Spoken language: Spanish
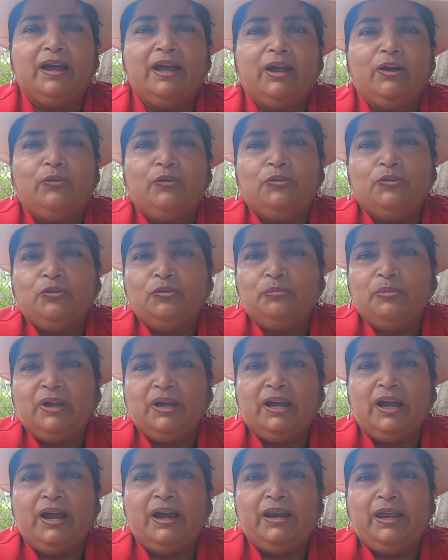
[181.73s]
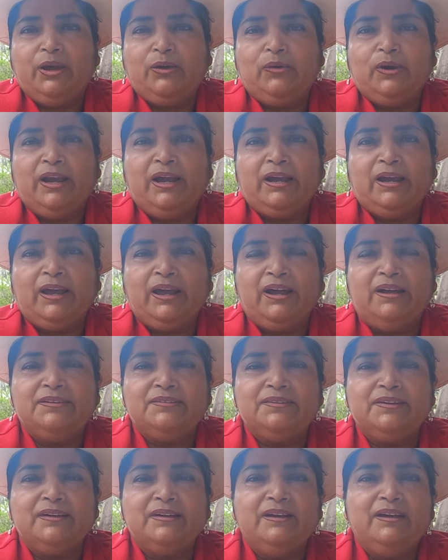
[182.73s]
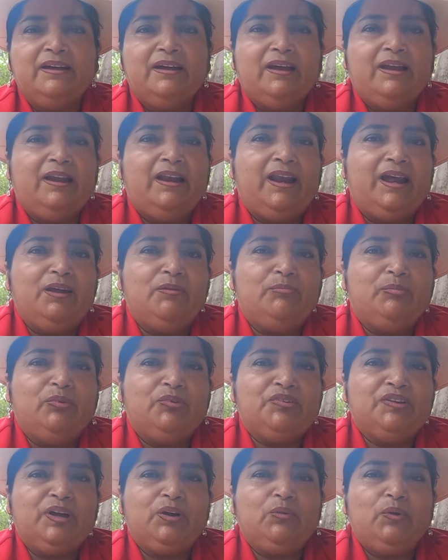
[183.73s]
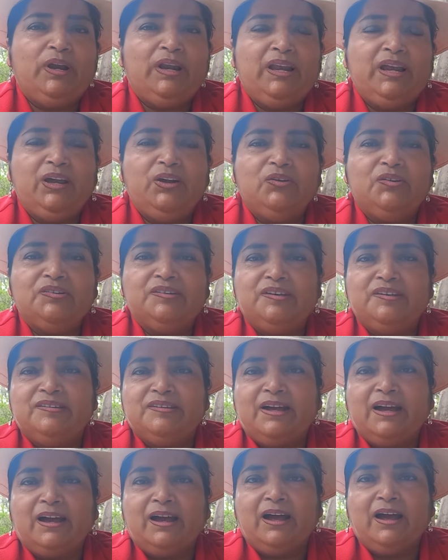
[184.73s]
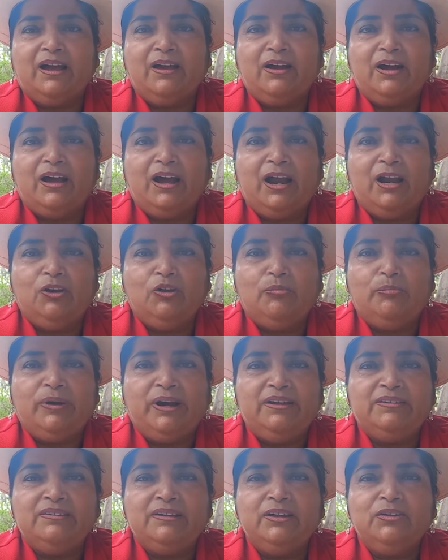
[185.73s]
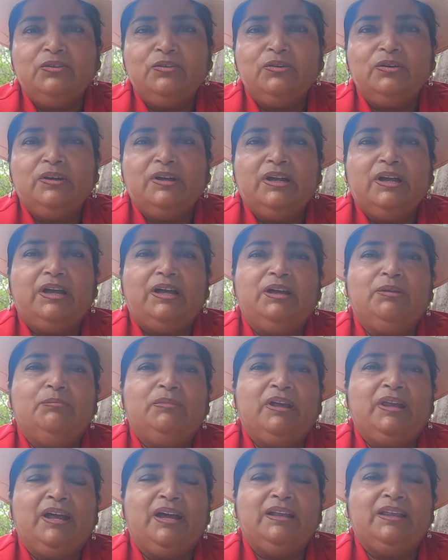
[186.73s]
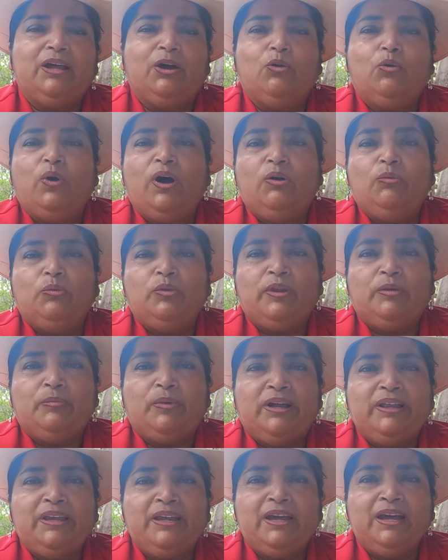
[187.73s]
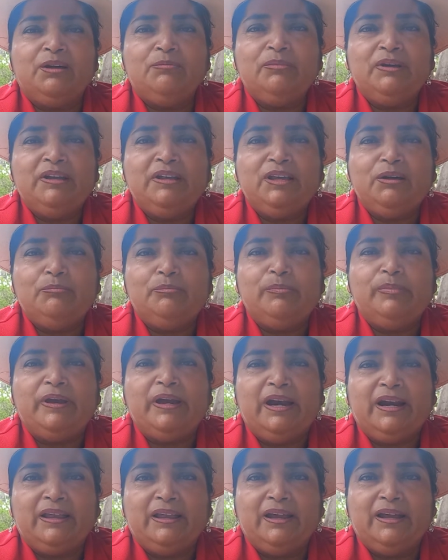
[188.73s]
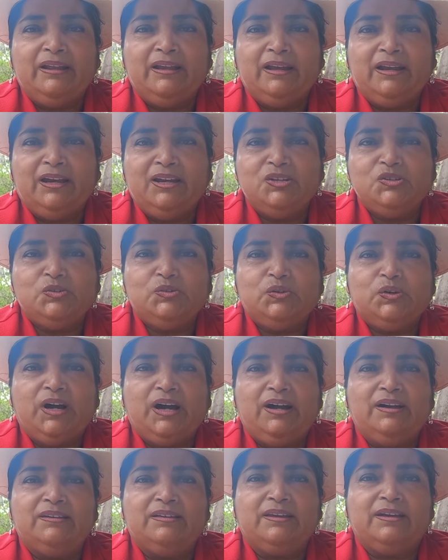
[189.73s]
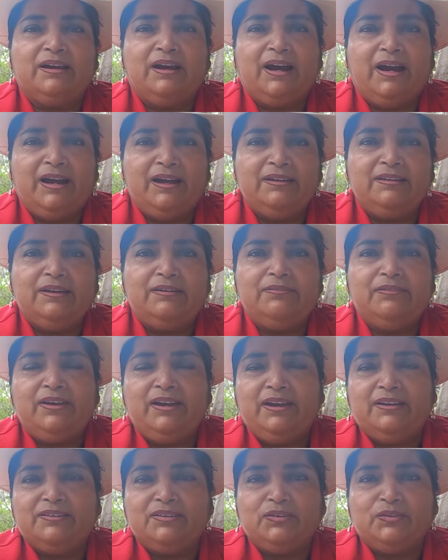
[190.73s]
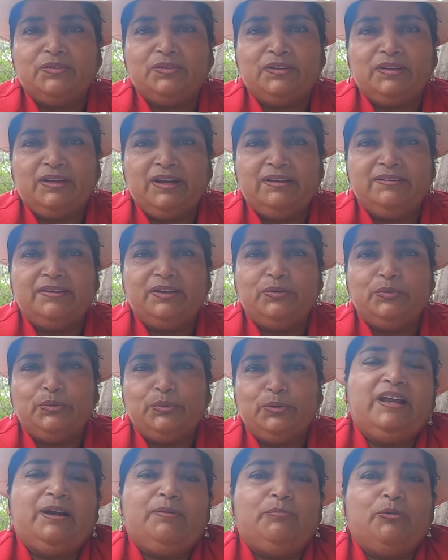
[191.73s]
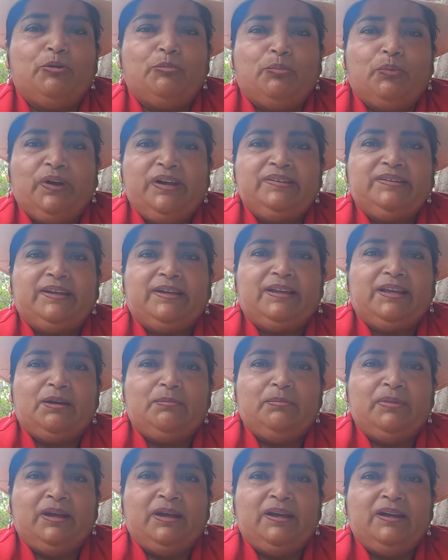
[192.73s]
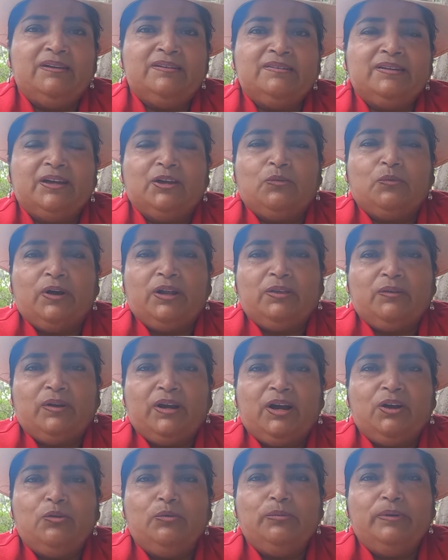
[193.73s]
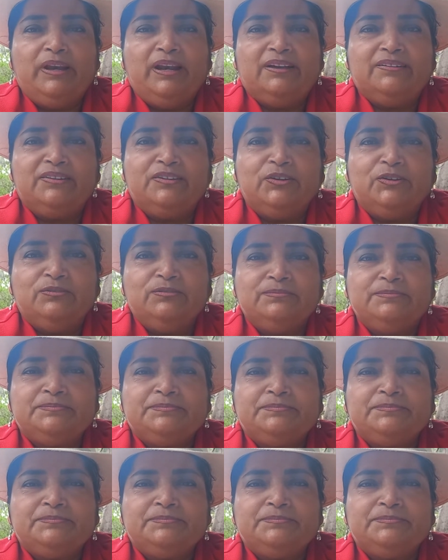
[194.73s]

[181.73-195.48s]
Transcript: económica agrícola que hace, la esposa o el hijo si saca algo parecido, inmediata o automáticamente pierde el derecho a esta, afiliación del seguro. La propuesta también es en cuanto a la jubilación.